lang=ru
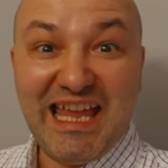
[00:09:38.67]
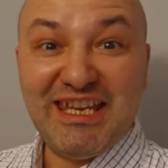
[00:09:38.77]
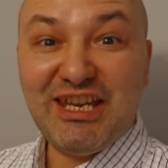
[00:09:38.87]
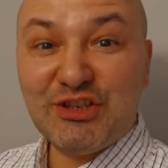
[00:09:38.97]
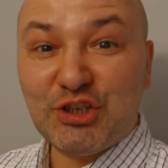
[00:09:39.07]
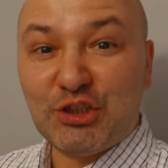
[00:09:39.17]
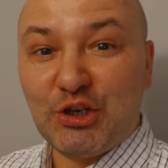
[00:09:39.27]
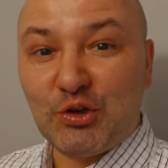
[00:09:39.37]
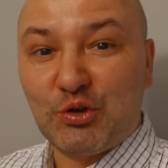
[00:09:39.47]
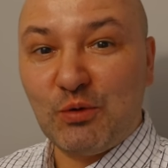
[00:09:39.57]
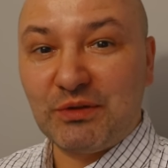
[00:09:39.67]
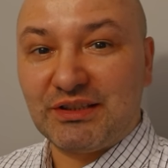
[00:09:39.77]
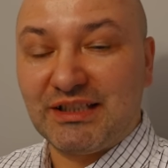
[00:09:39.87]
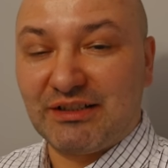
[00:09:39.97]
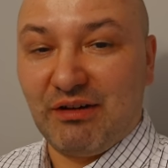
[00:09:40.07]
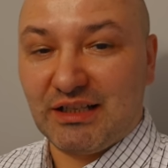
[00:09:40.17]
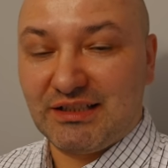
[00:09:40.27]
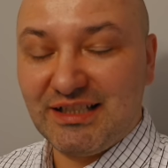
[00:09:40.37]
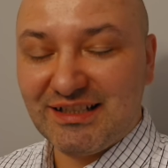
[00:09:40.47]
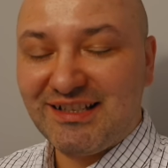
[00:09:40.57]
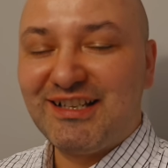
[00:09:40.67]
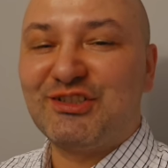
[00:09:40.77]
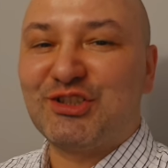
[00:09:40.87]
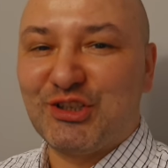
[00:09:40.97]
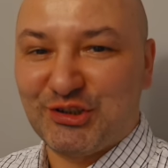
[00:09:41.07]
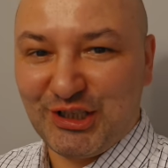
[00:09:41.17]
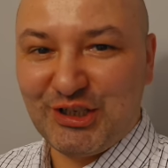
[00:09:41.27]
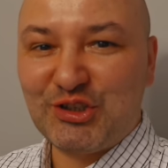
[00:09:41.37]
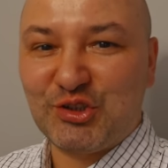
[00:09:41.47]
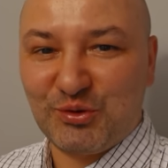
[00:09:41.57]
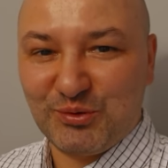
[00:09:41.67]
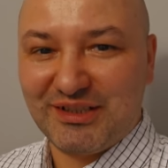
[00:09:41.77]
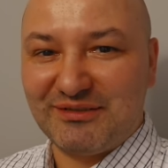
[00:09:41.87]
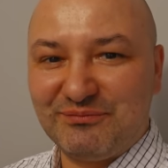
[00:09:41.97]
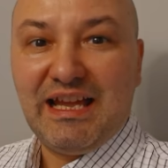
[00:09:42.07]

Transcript: и четырехкомнатных квартир 4 штуки.